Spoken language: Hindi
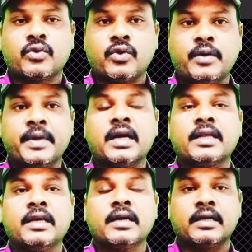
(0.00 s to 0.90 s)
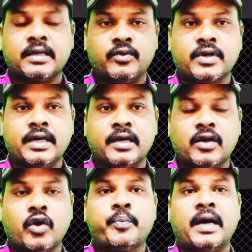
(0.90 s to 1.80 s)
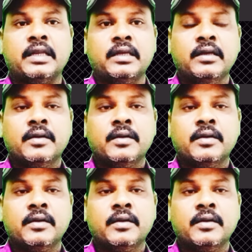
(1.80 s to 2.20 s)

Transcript: रोड भी कट के ख़त्म हो गए हैं और पानी